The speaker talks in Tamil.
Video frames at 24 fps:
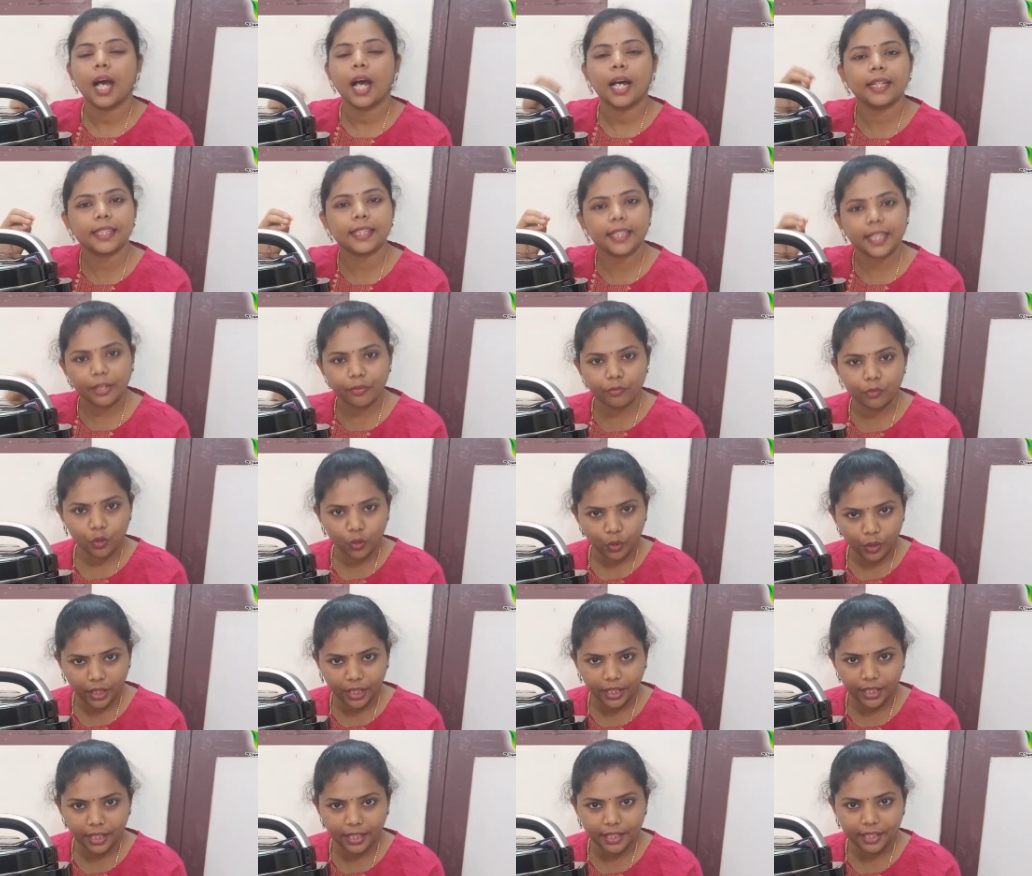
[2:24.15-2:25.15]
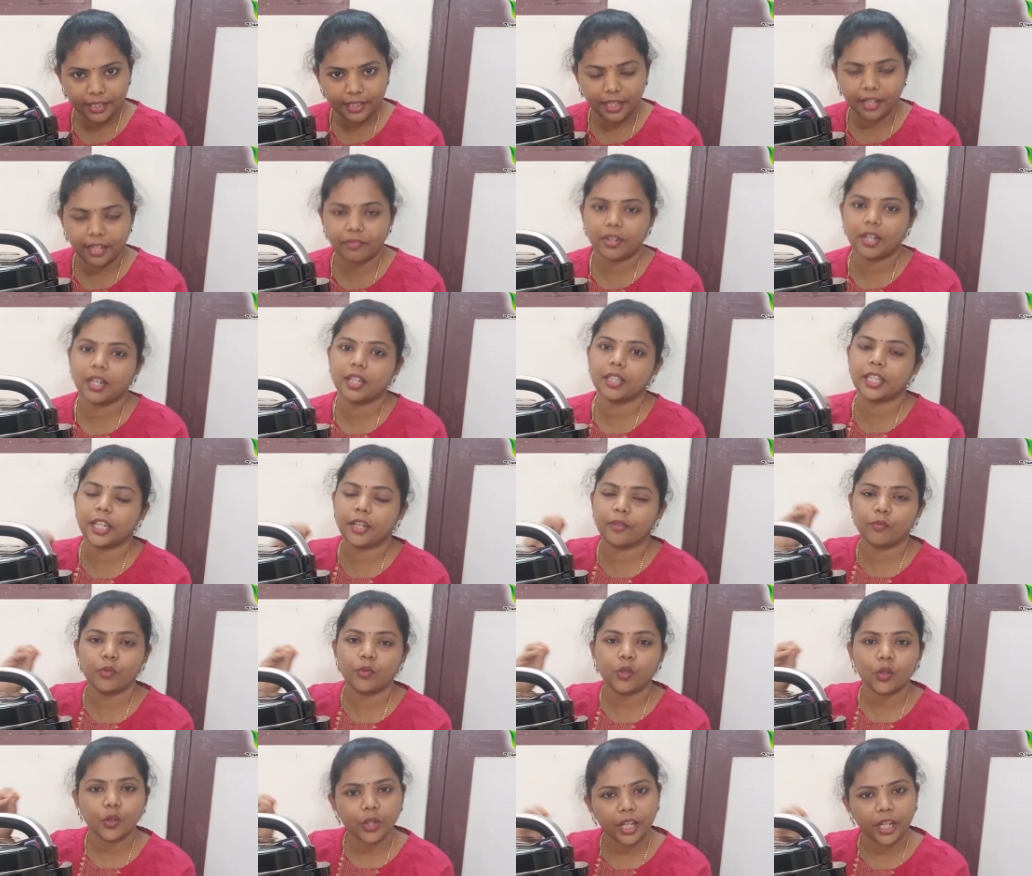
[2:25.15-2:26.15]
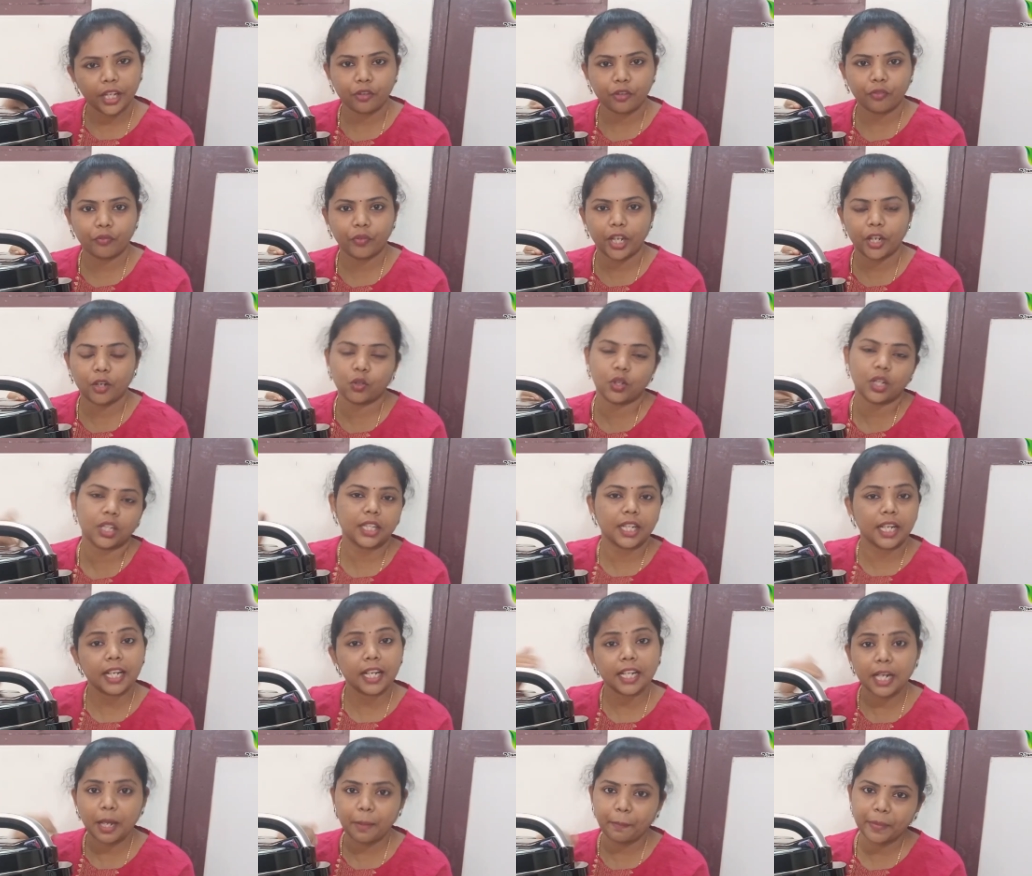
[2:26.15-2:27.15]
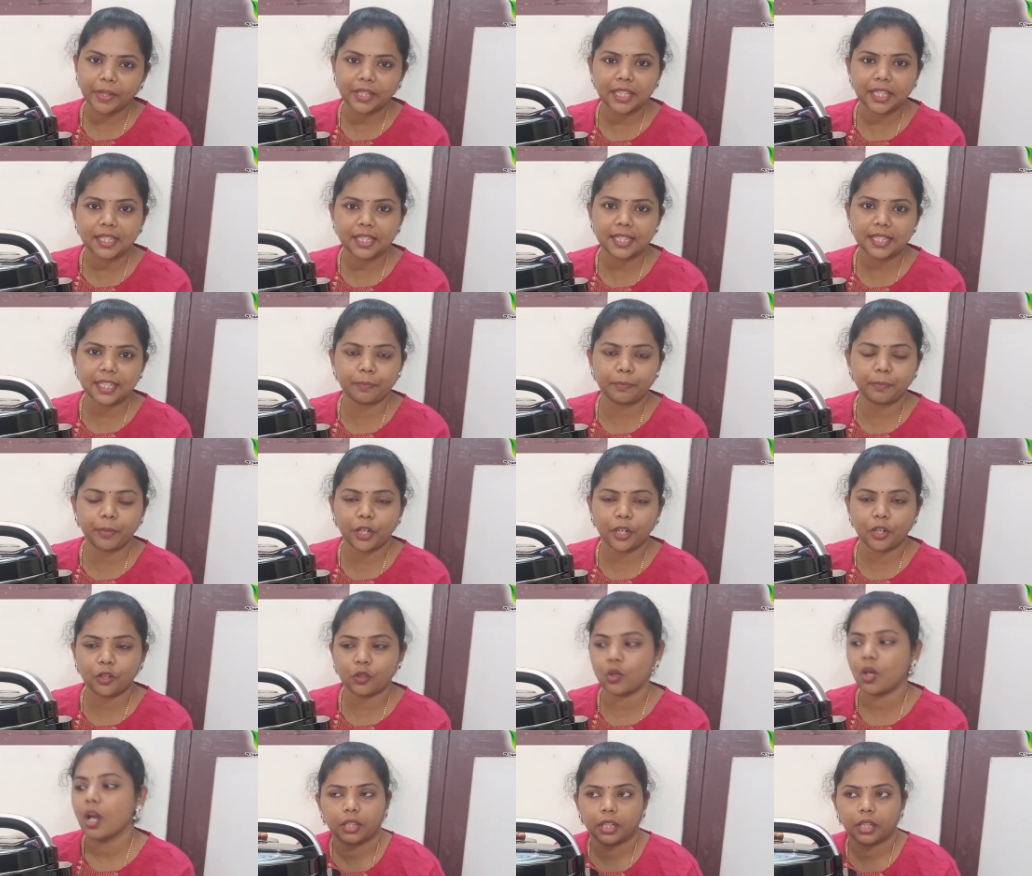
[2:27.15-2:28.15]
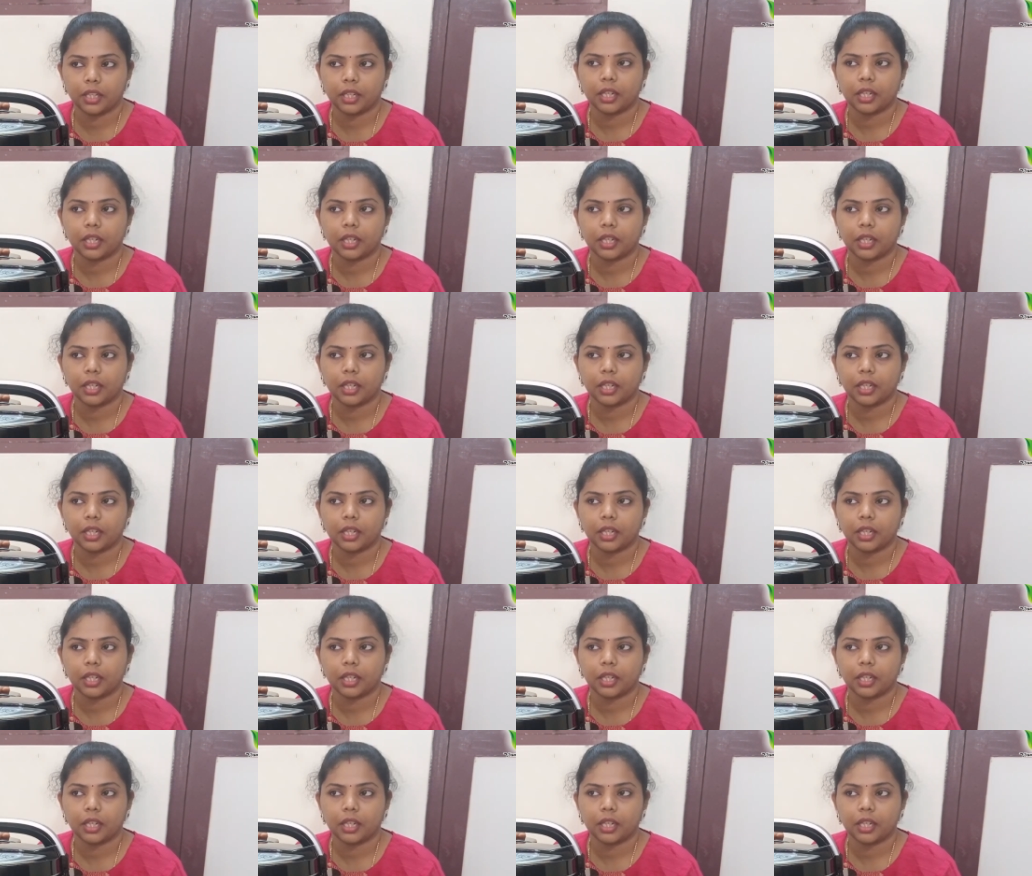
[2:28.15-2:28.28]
அதுக்கு எவ்வளோ ஹீட்டு தேவை அது எவ்வளோ நேரம் வேகணும் அதெல்லாம் நம்ம தான் செட் பண்ணணும்